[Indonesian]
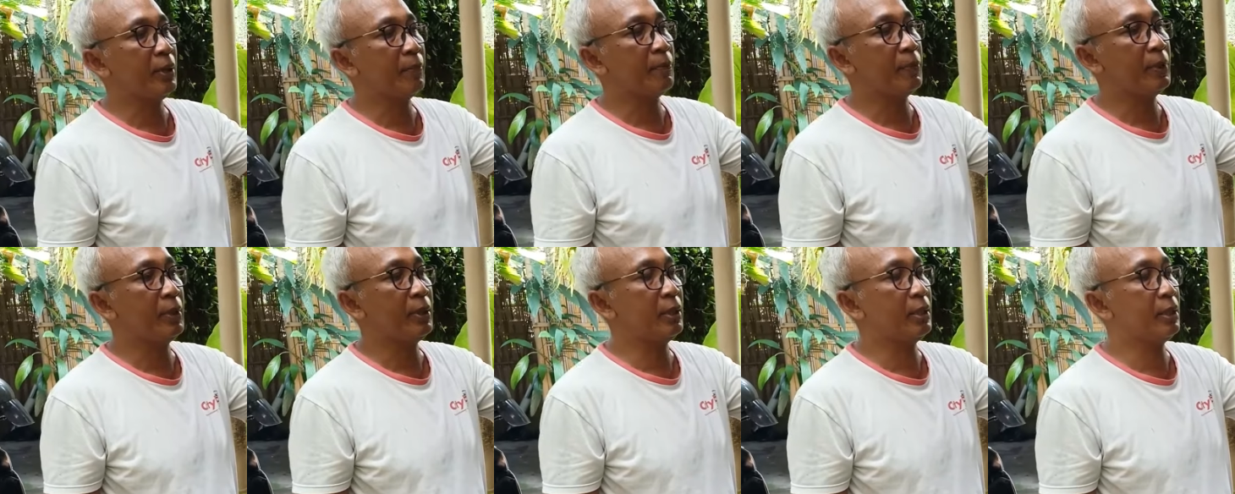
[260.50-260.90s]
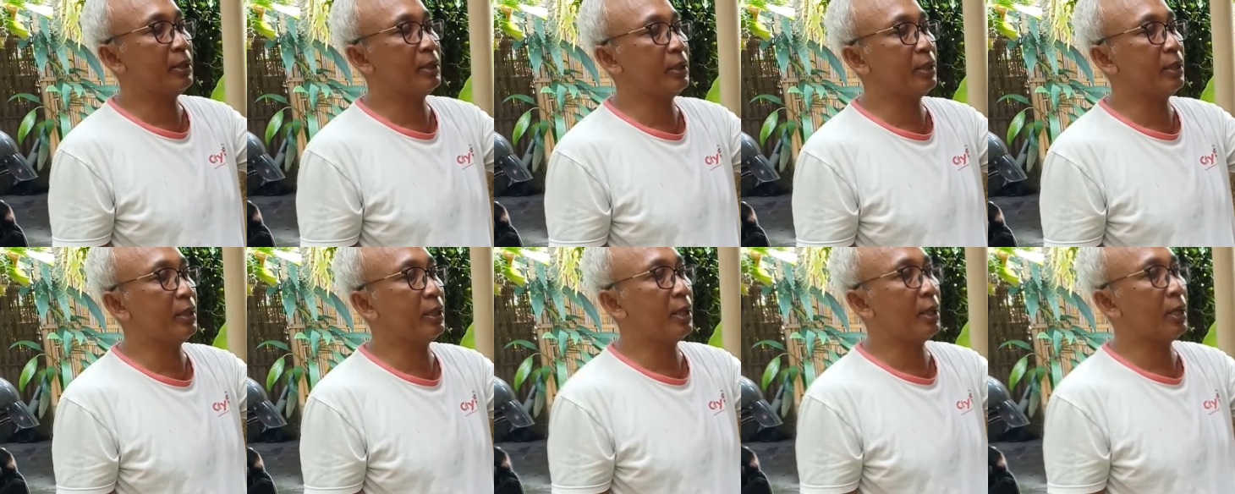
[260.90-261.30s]
hampir
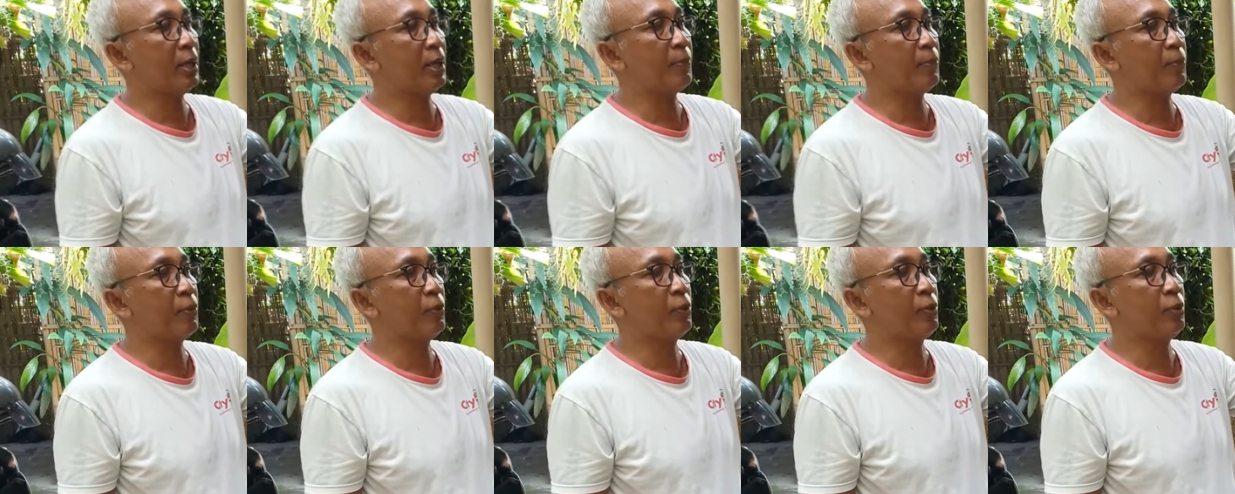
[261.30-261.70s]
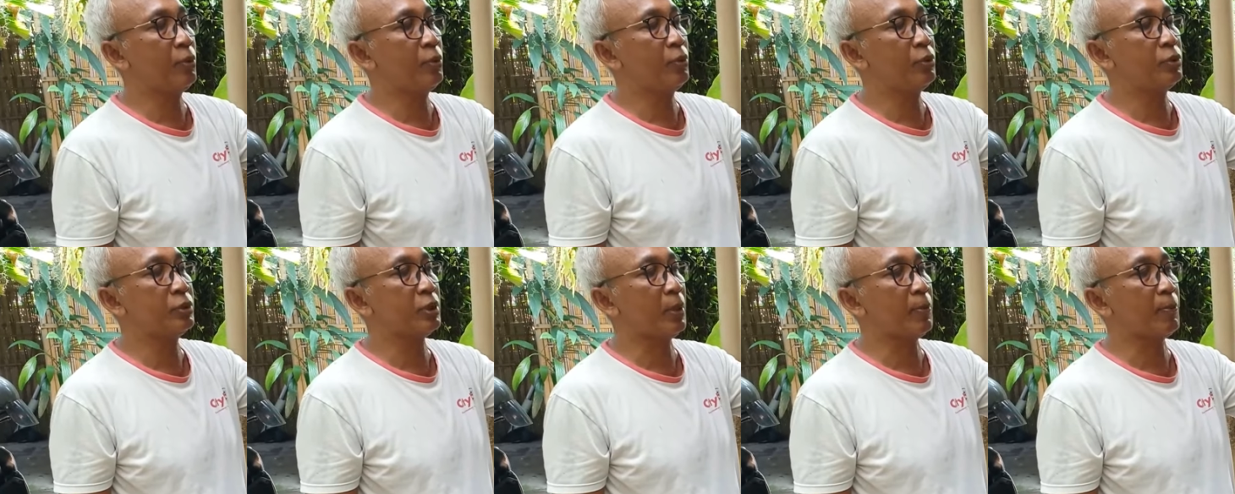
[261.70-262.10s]
30
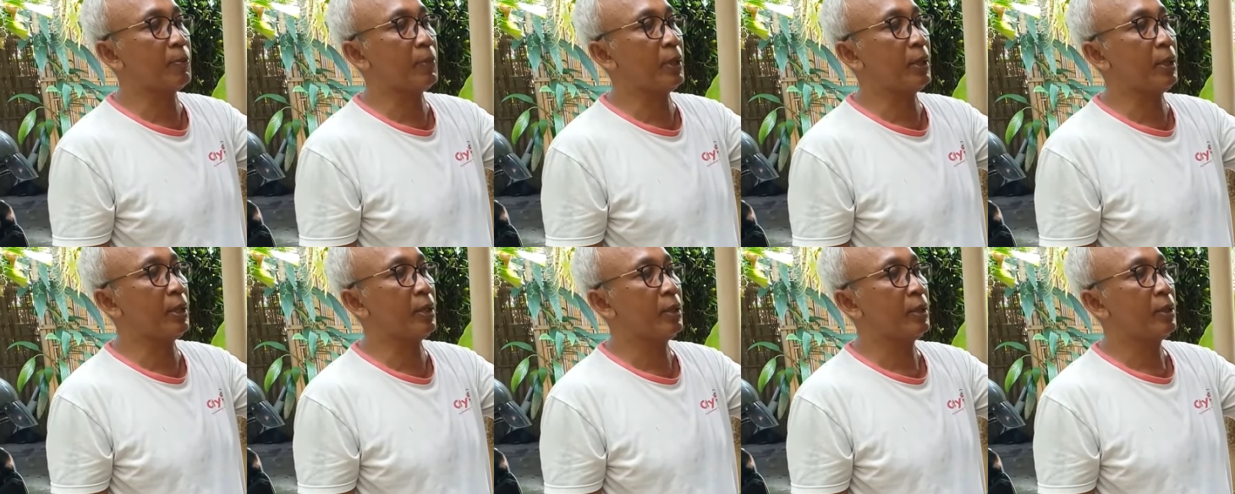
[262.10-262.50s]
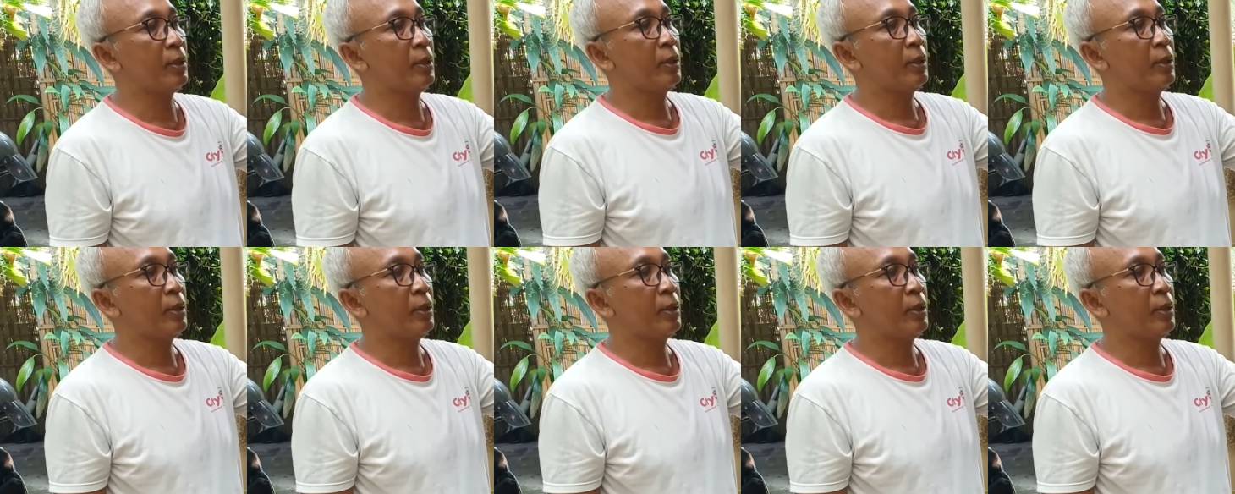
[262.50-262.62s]
sampai